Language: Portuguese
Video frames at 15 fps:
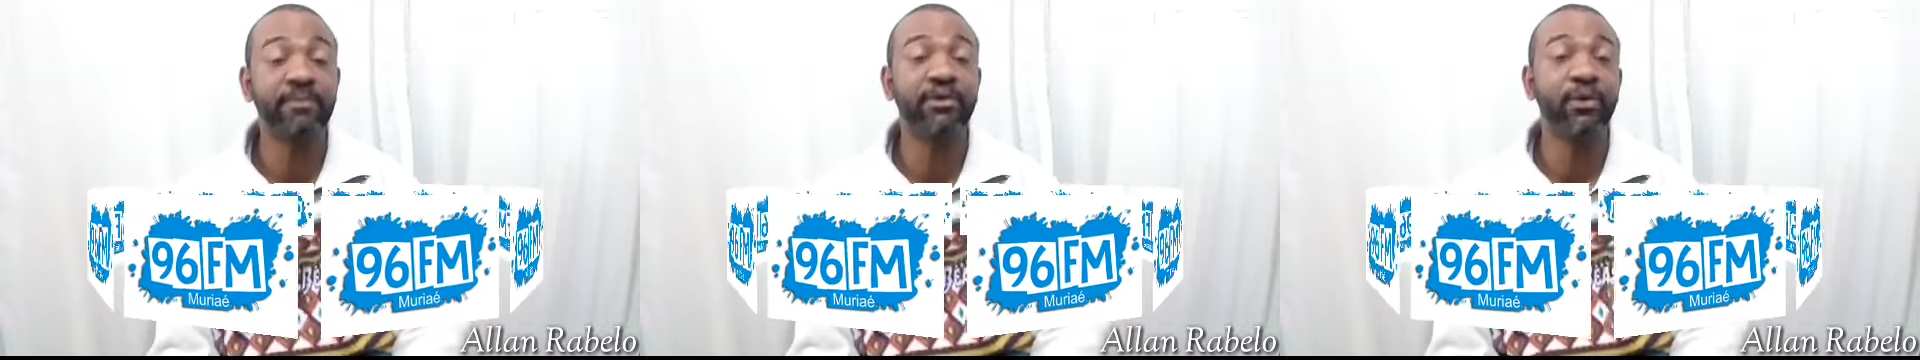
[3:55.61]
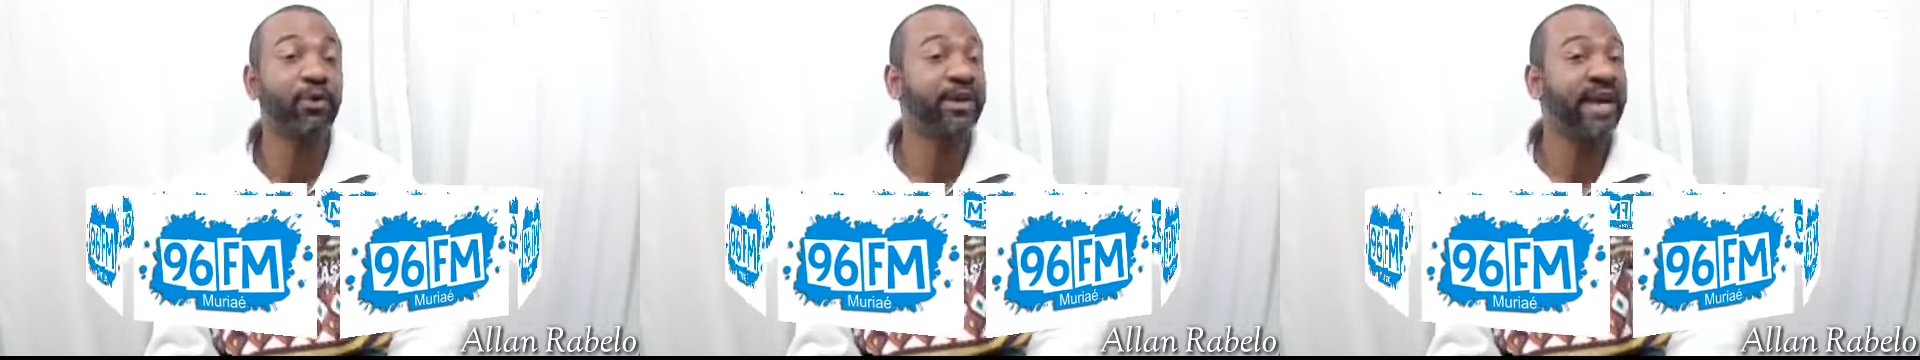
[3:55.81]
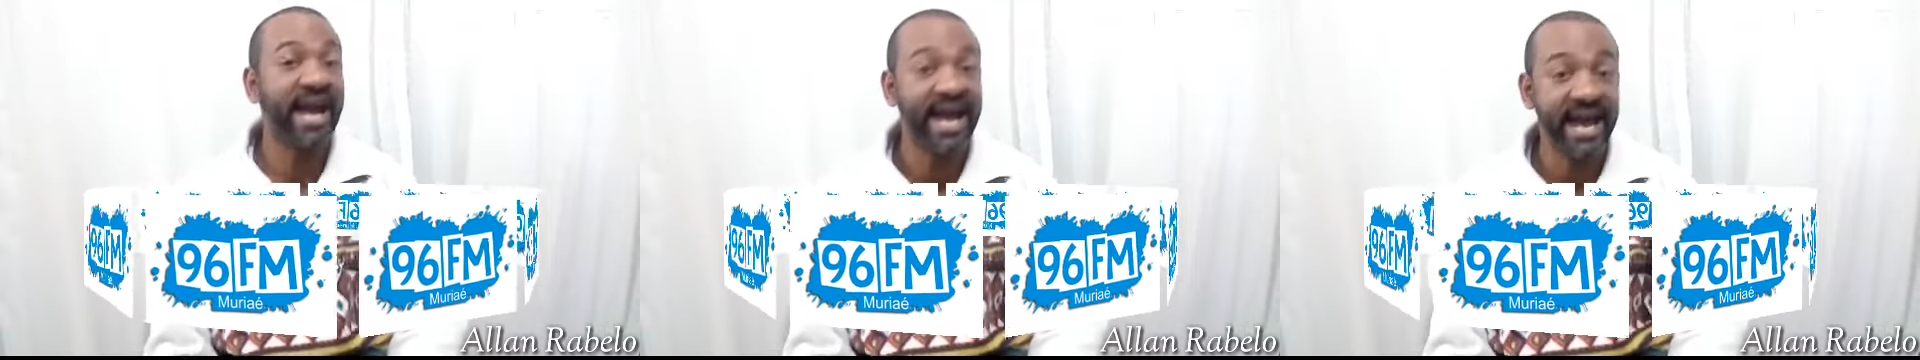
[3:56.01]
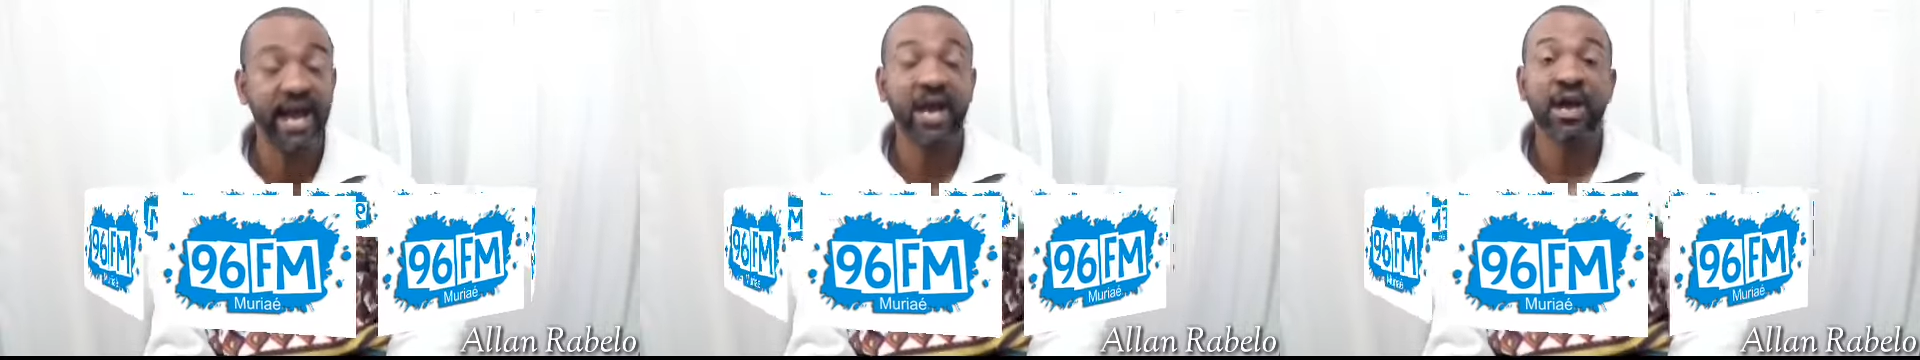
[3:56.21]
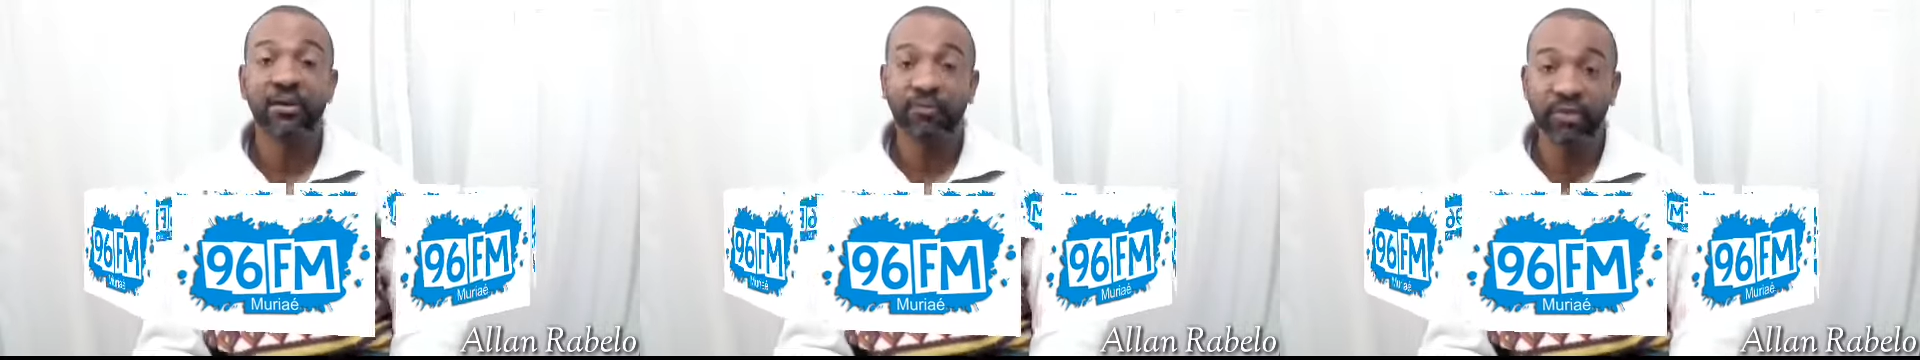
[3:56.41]
Muriaé.
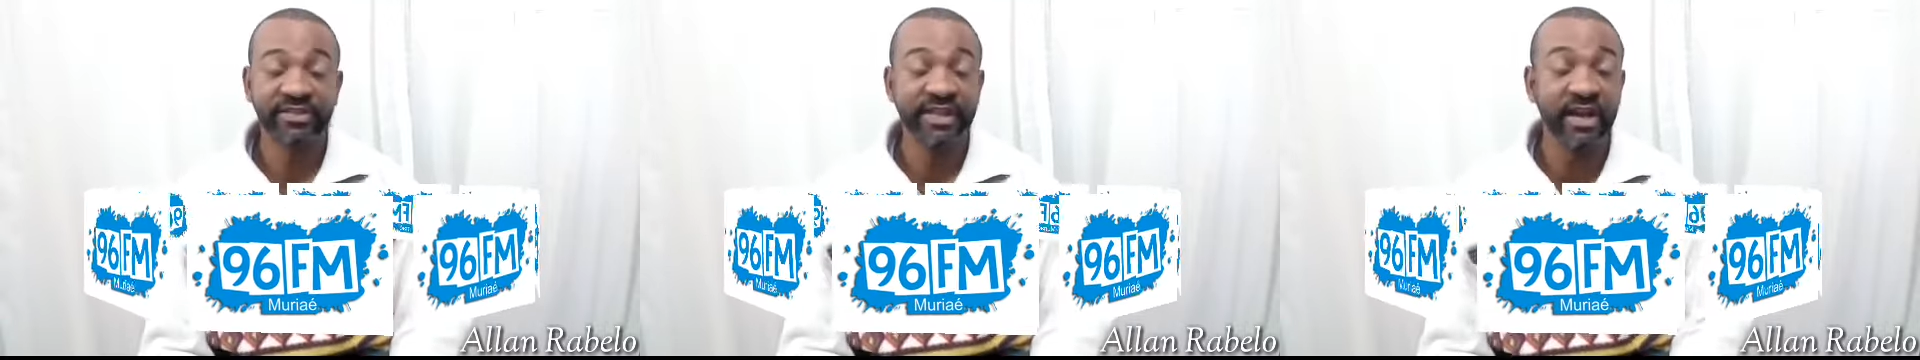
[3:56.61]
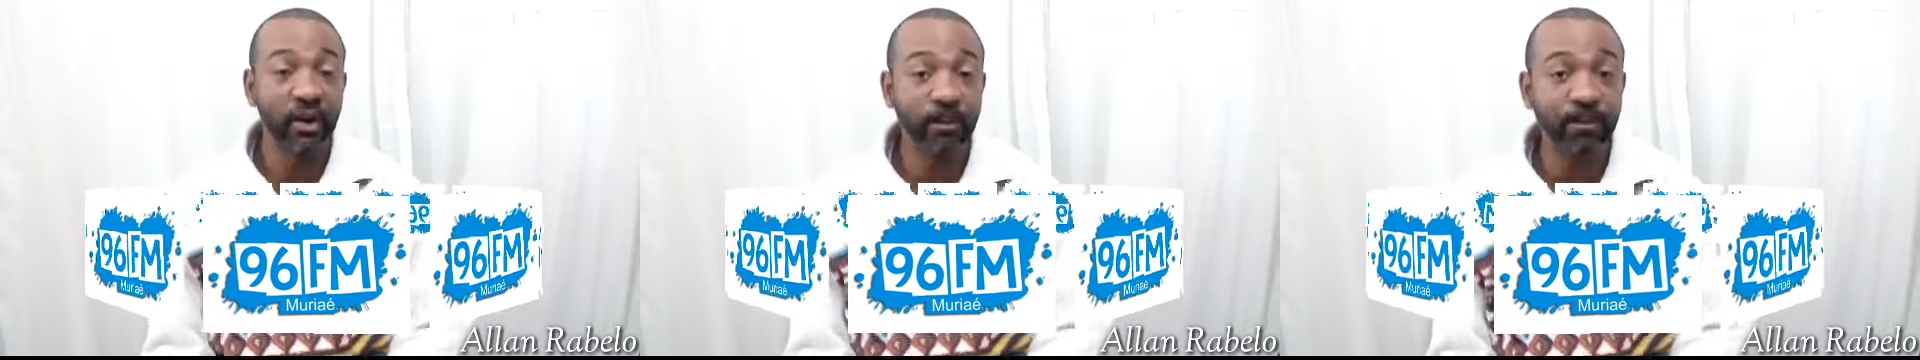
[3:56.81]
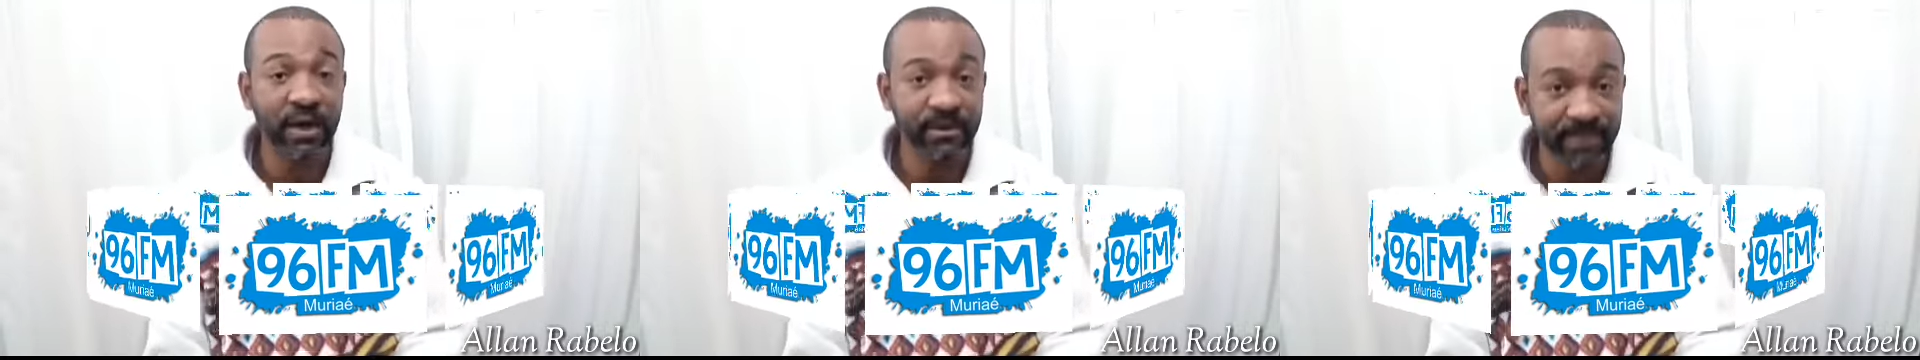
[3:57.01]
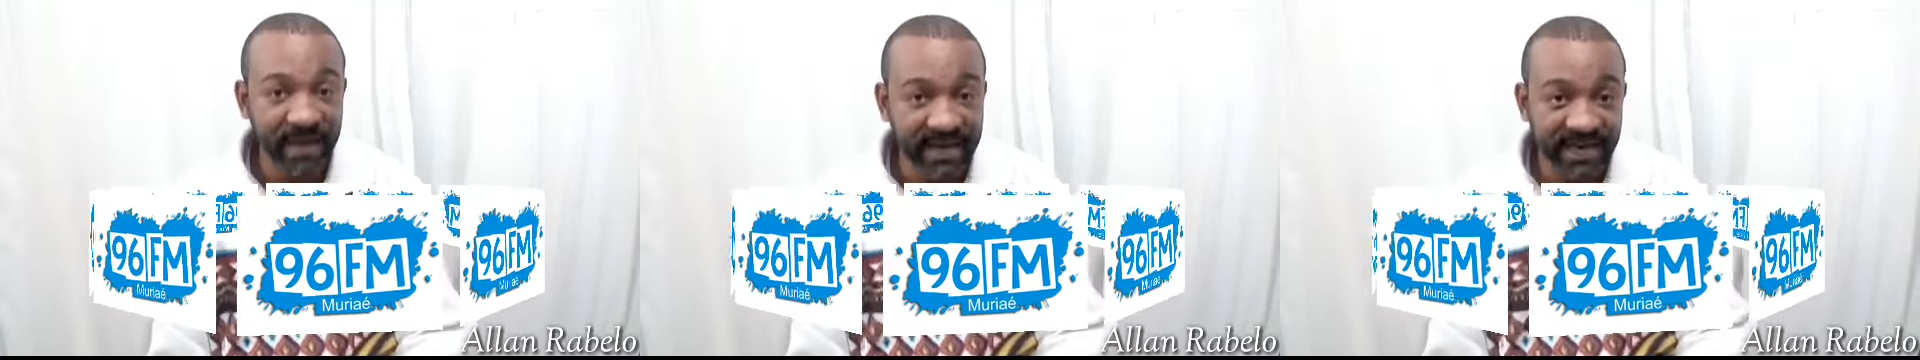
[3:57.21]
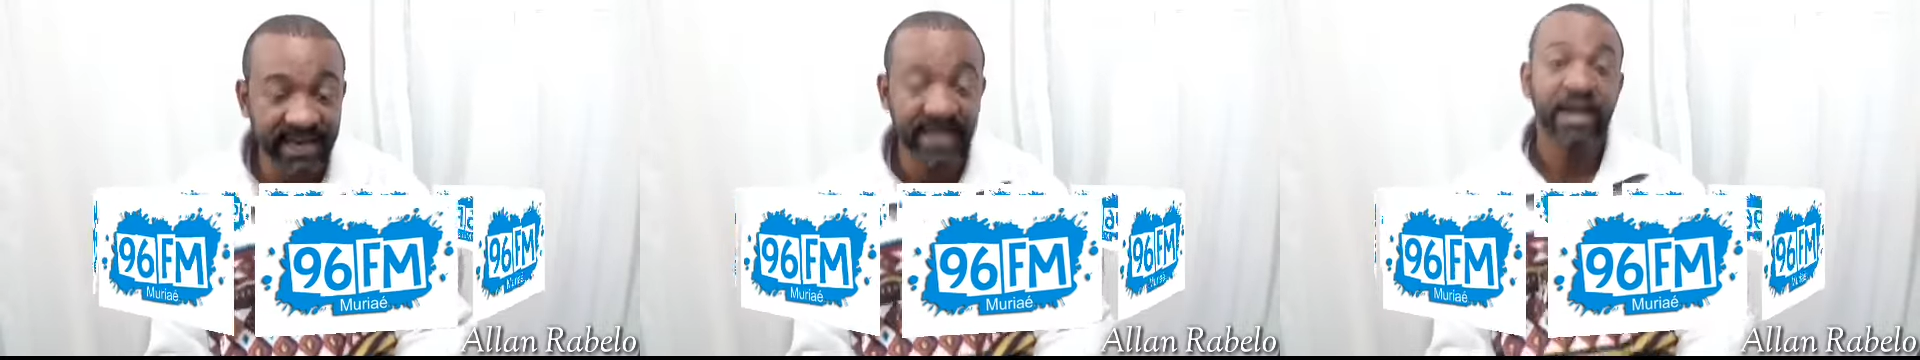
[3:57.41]
Você não pode
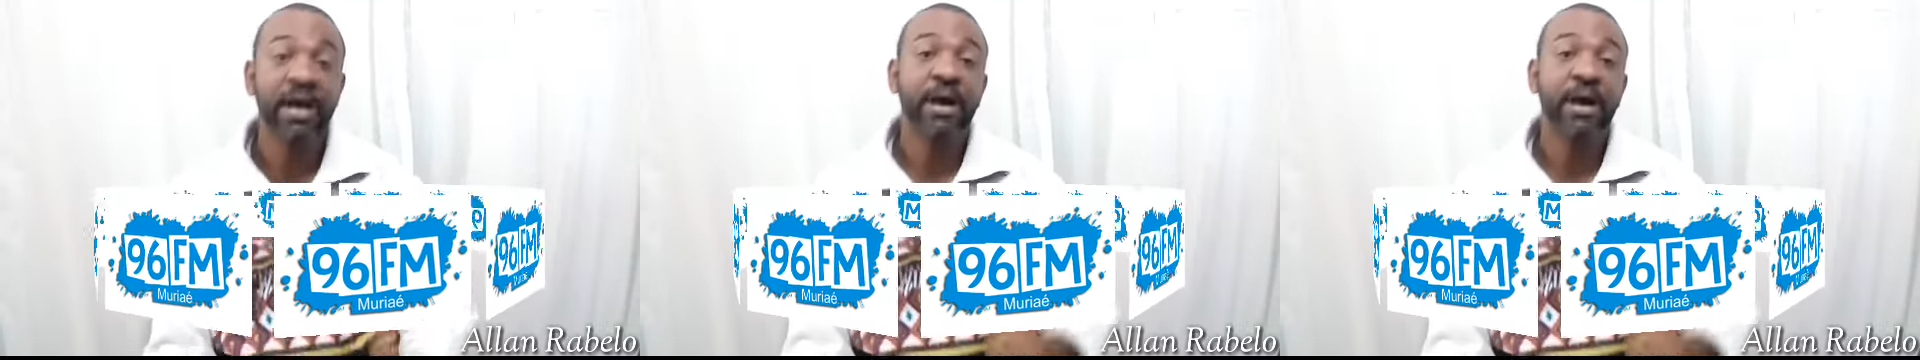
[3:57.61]
perder.